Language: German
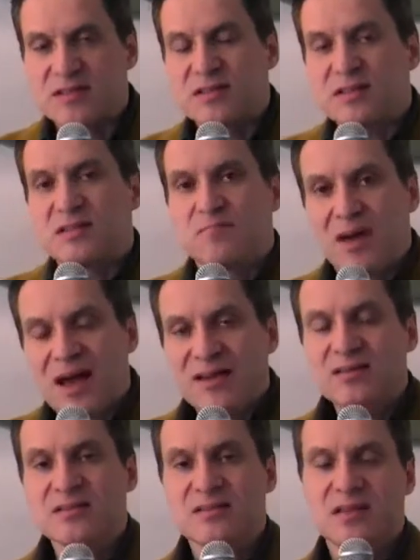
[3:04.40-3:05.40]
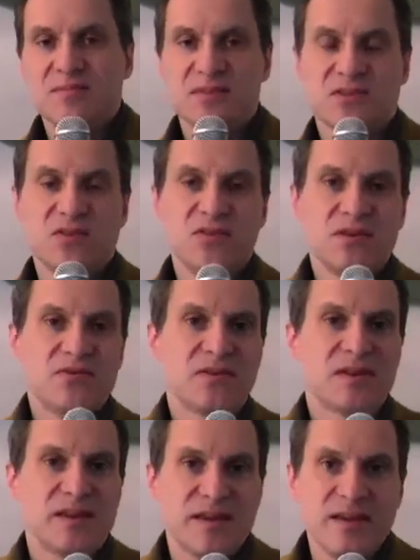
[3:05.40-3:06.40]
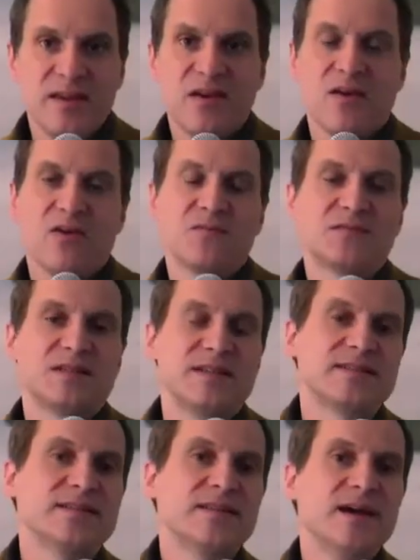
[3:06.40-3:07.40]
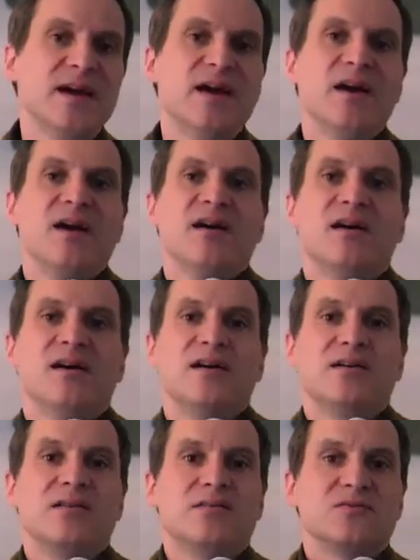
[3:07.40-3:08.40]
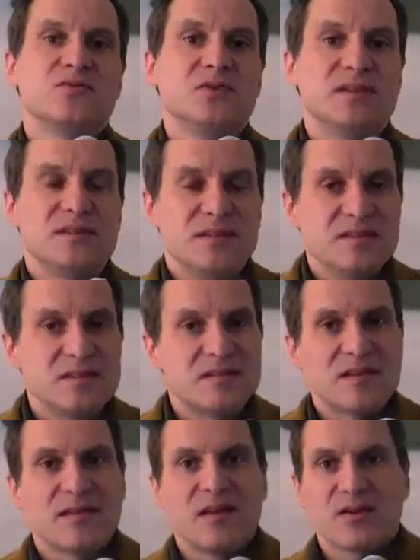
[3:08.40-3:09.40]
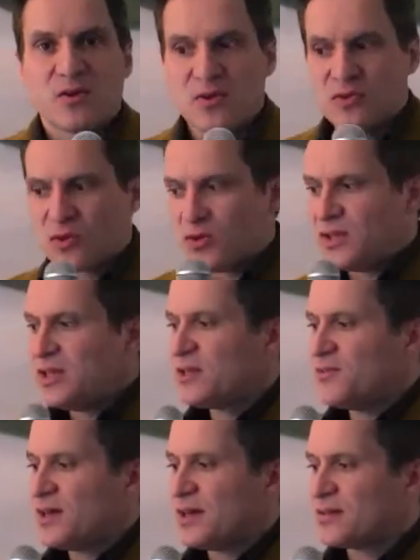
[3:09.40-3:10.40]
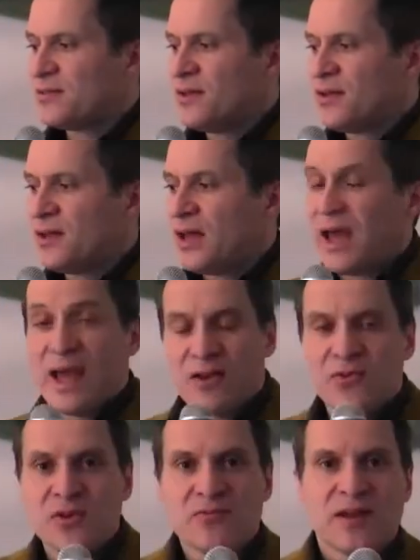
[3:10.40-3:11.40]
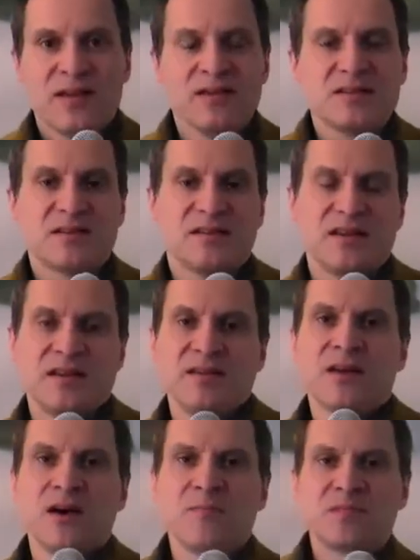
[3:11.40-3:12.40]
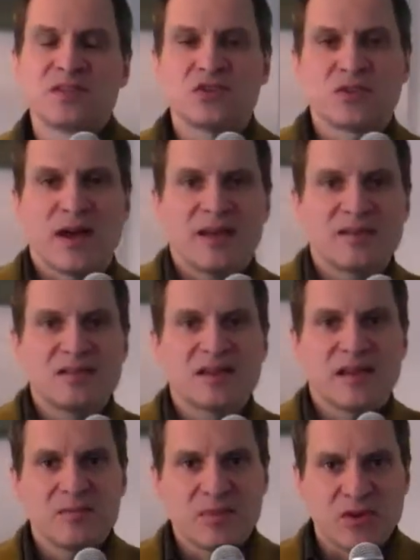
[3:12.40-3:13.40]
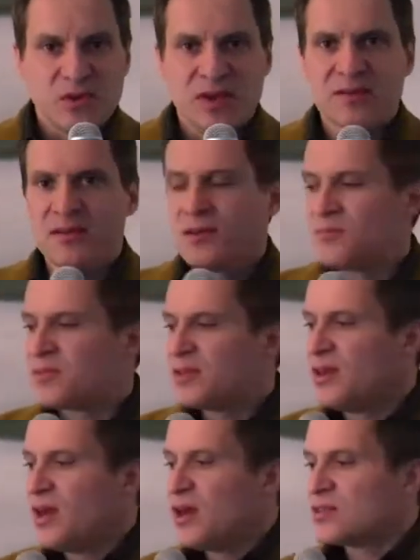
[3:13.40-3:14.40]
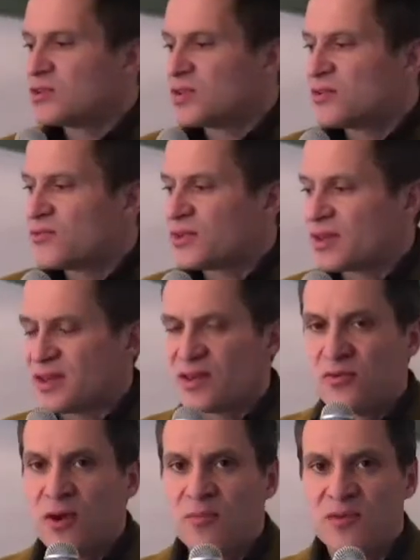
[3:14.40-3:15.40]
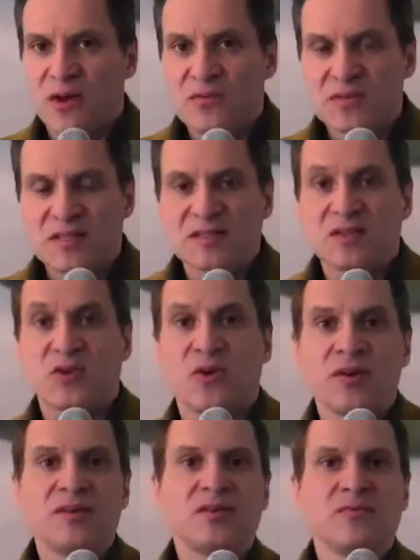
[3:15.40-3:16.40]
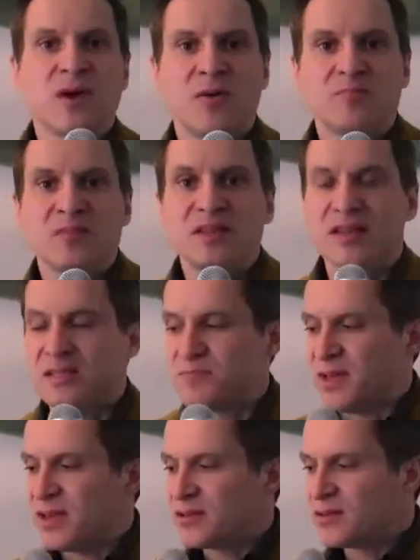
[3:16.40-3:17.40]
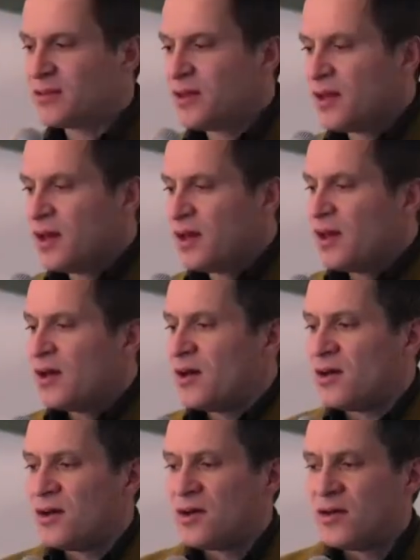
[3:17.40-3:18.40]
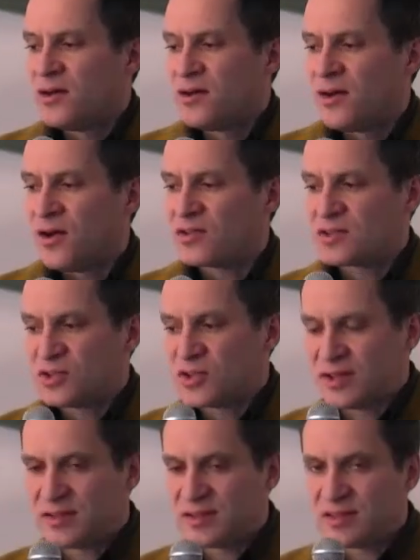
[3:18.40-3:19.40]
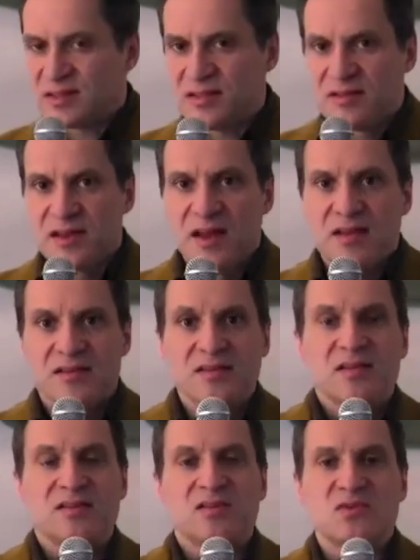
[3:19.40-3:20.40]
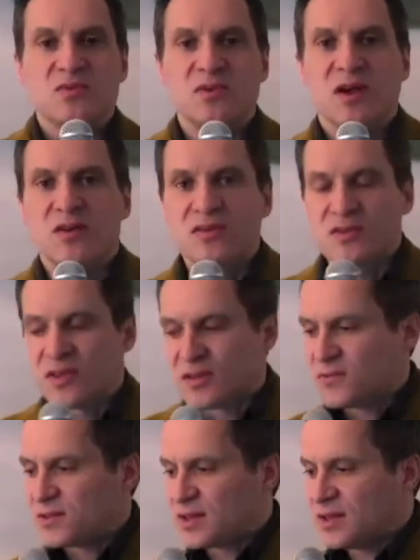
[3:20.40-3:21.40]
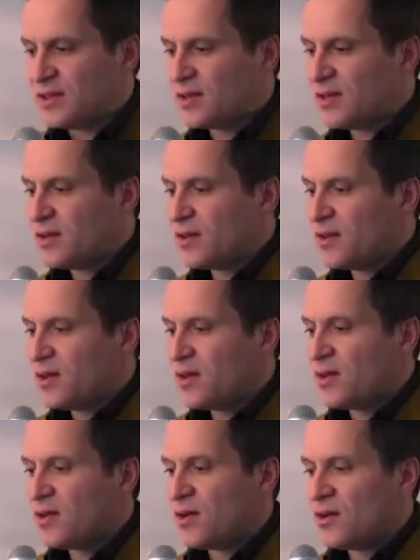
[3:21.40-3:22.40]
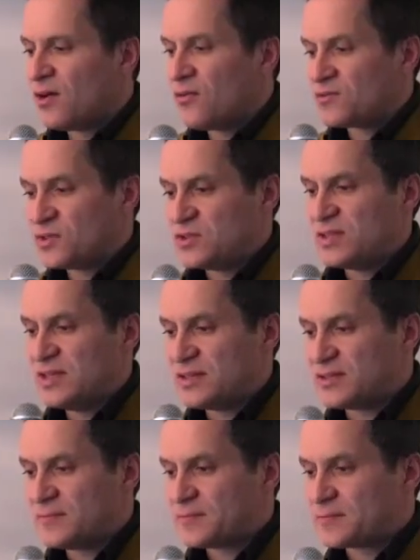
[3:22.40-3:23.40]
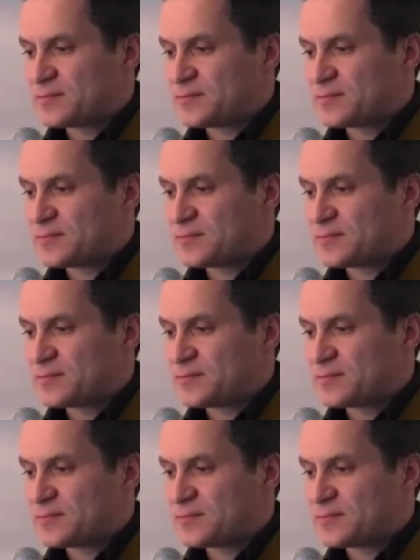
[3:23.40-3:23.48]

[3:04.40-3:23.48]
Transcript: Das heißt, die Banken selbst sollen die Verträge aufsetzen, äh, durch die sie dann kontrolliert werden, Einfach weil es innerhalb des Staates keine Behörden gibt, die solche Verträge überhaupt aufsetzen können, die überhaupt mit Experten äh, ausgestattet sind, die sich zutrauen, solche Verträge äh, aufzusetzen.